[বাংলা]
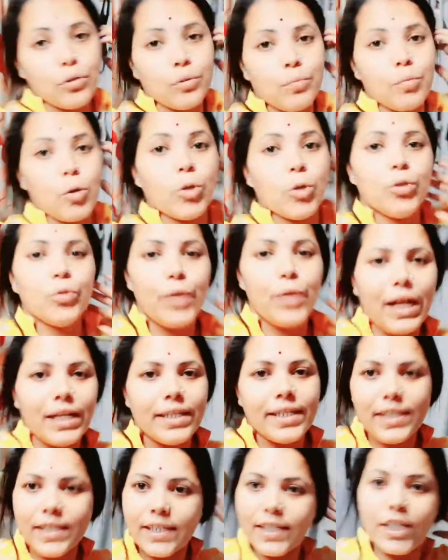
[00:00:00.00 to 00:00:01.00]
তো বন্ধুরা
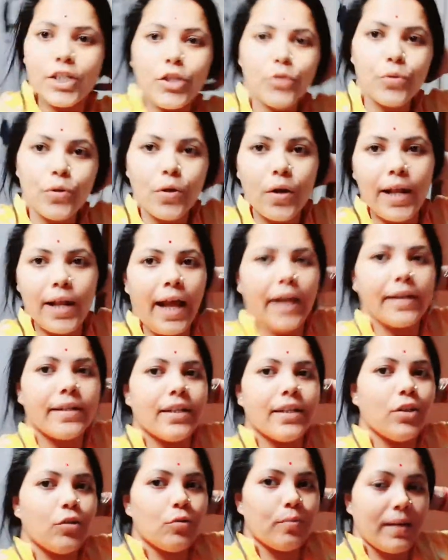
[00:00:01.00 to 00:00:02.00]
জাস্ট কিছুক্ষণ
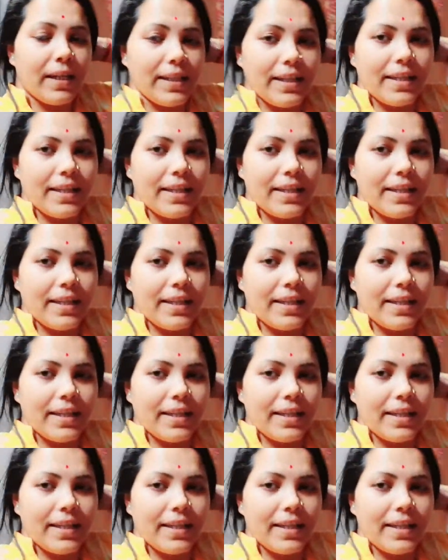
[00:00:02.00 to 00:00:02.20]
আগে তোমরা